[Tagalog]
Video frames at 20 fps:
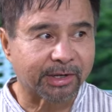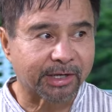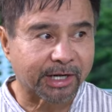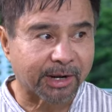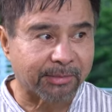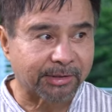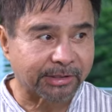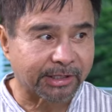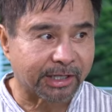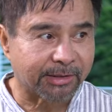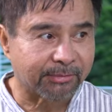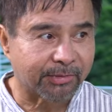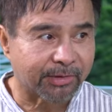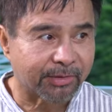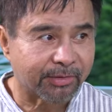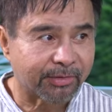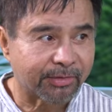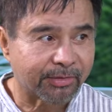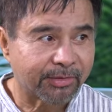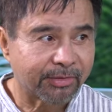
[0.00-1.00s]
ang ikamatay mo.
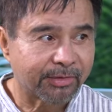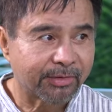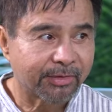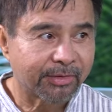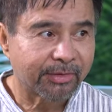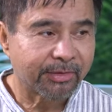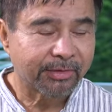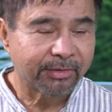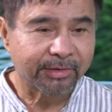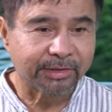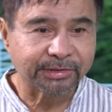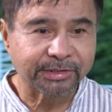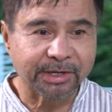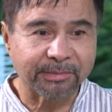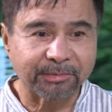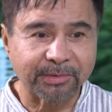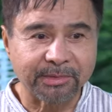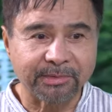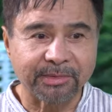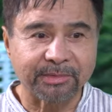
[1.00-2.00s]
Oo nga. Ay, eh,
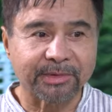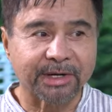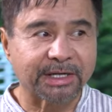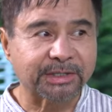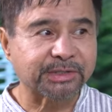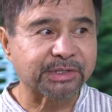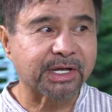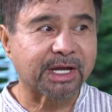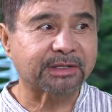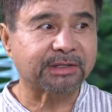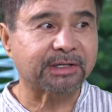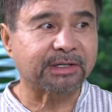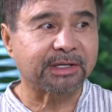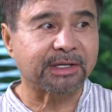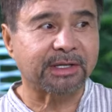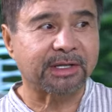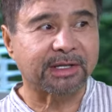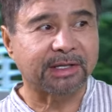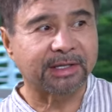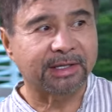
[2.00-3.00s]
syempre, may mga study
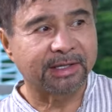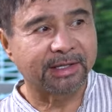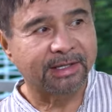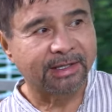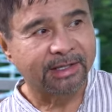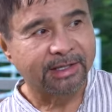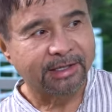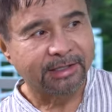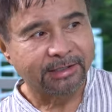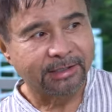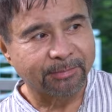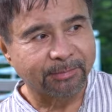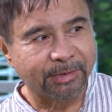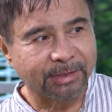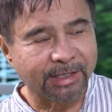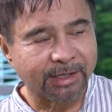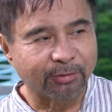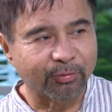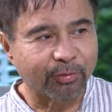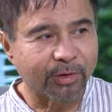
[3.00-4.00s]
din eh na
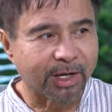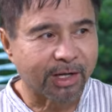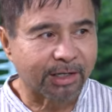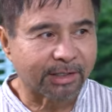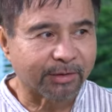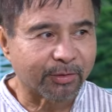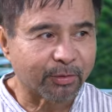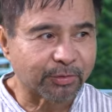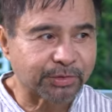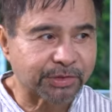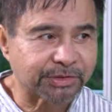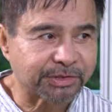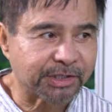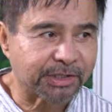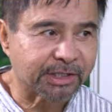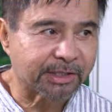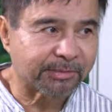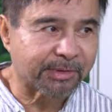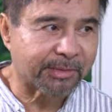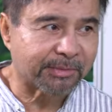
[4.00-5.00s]
pag nagkulang ka ng
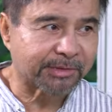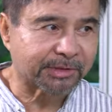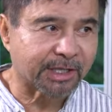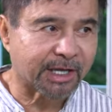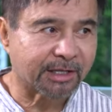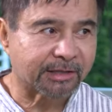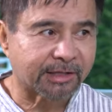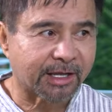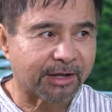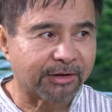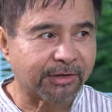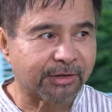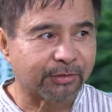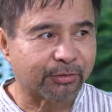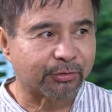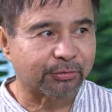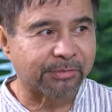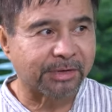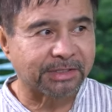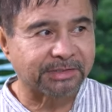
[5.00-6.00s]
oxygen, namamatayan tayo ng
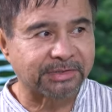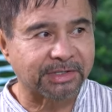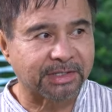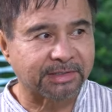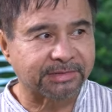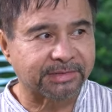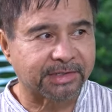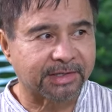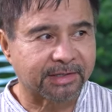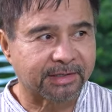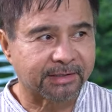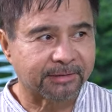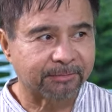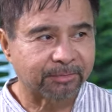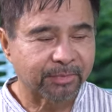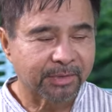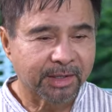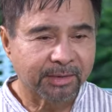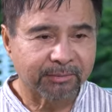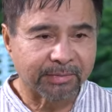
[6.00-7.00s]
normal cells. Eh.
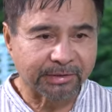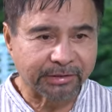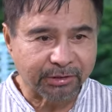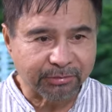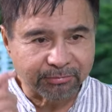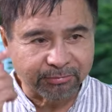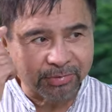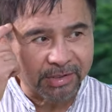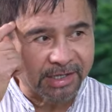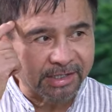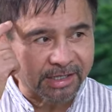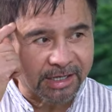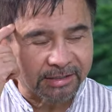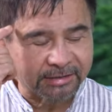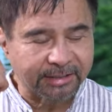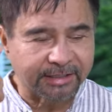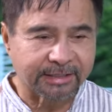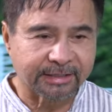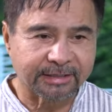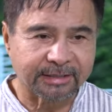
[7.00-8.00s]
Mm-hmm. Pati yung brain
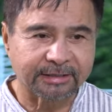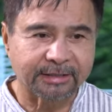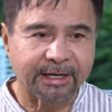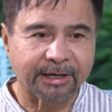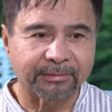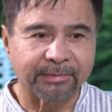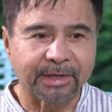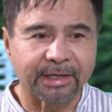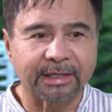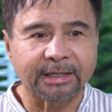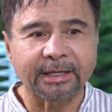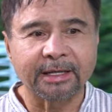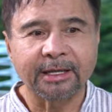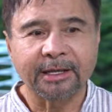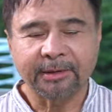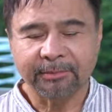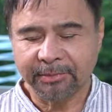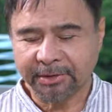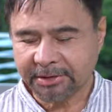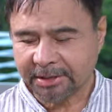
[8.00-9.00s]
natin nadadamay.
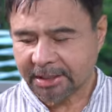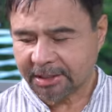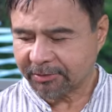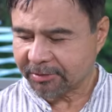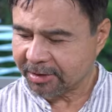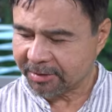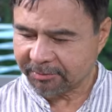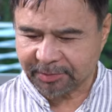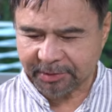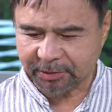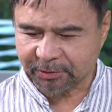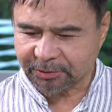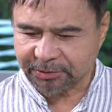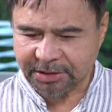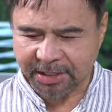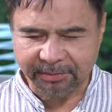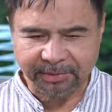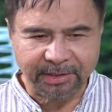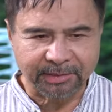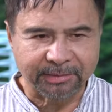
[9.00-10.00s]
Yes. But anyway, ang
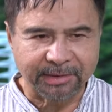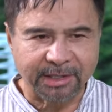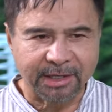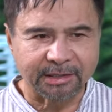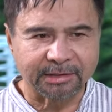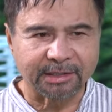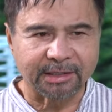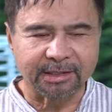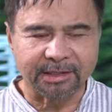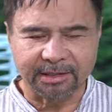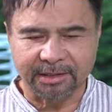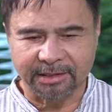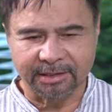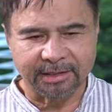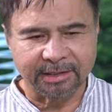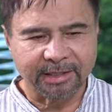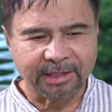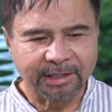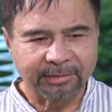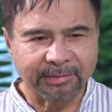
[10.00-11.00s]
pinag-usapan naman natin eh,
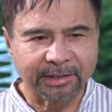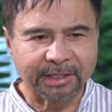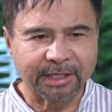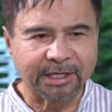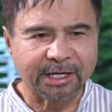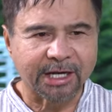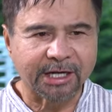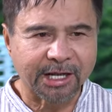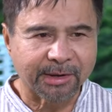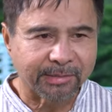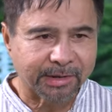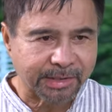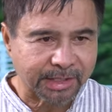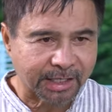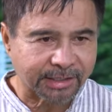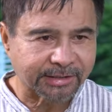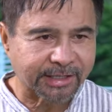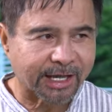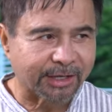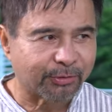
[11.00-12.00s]
may kinalaman sa
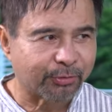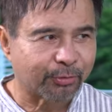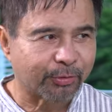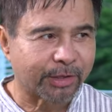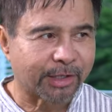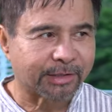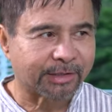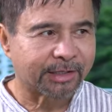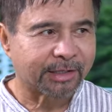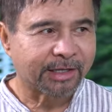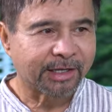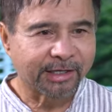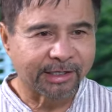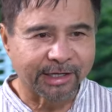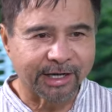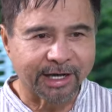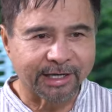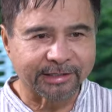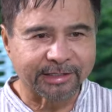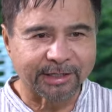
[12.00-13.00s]
katanungan mm-hmm.
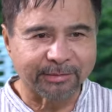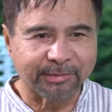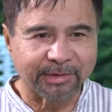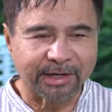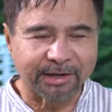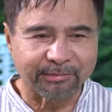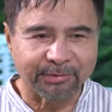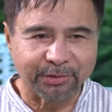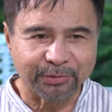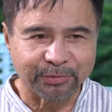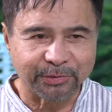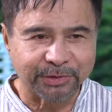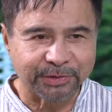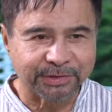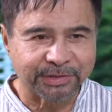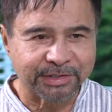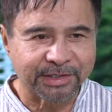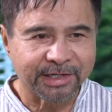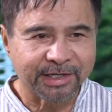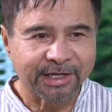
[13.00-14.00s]
ng ating mga
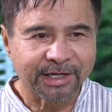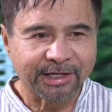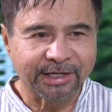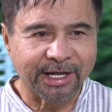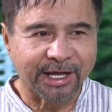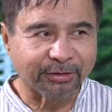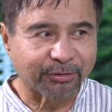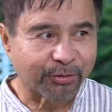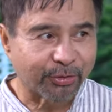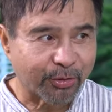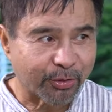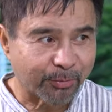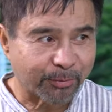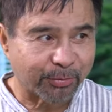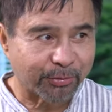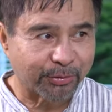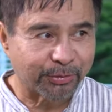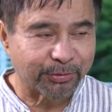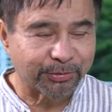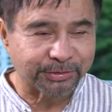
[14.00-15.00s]
viewers na ano daw
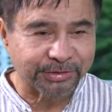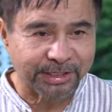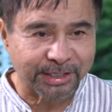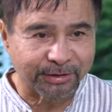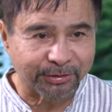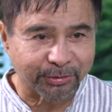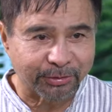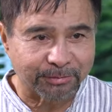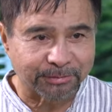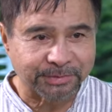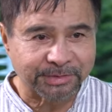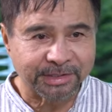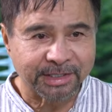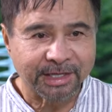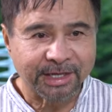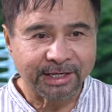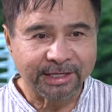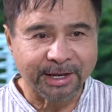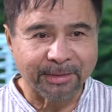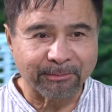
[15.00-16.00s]
po yung symptoms
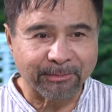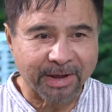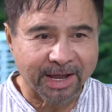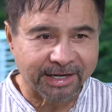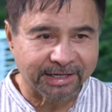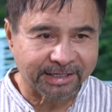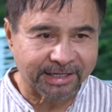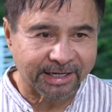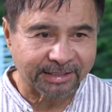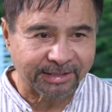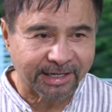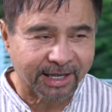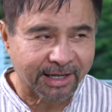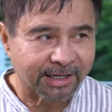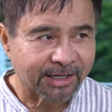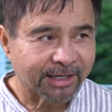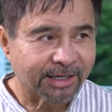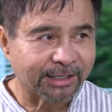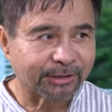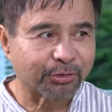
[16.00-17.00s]
mm-hmm. ng panic attack.
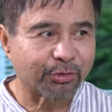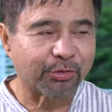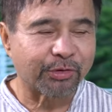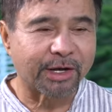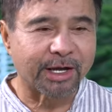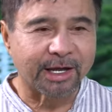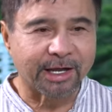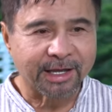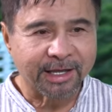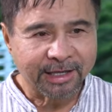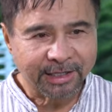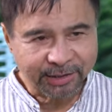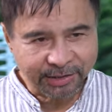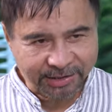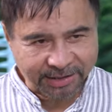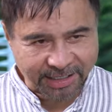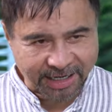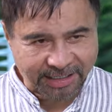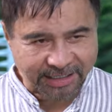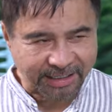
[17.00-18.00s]
Ito yes. na nga,
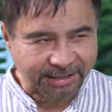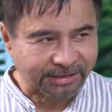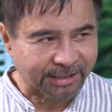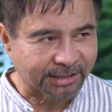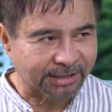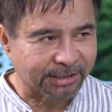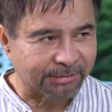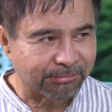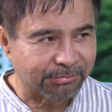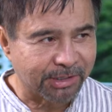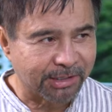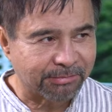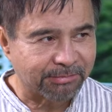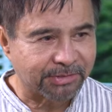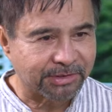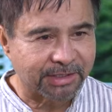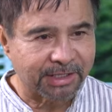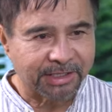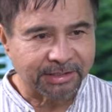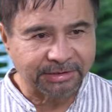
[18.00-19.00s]
nananakit ang dibdib,
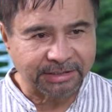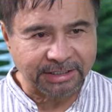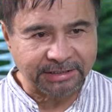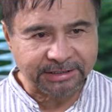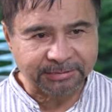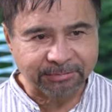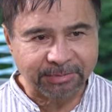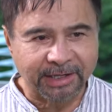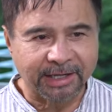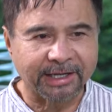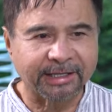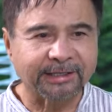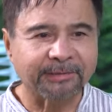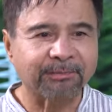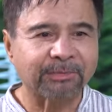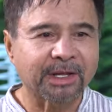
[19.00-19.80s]
mm-hmm. chest pain,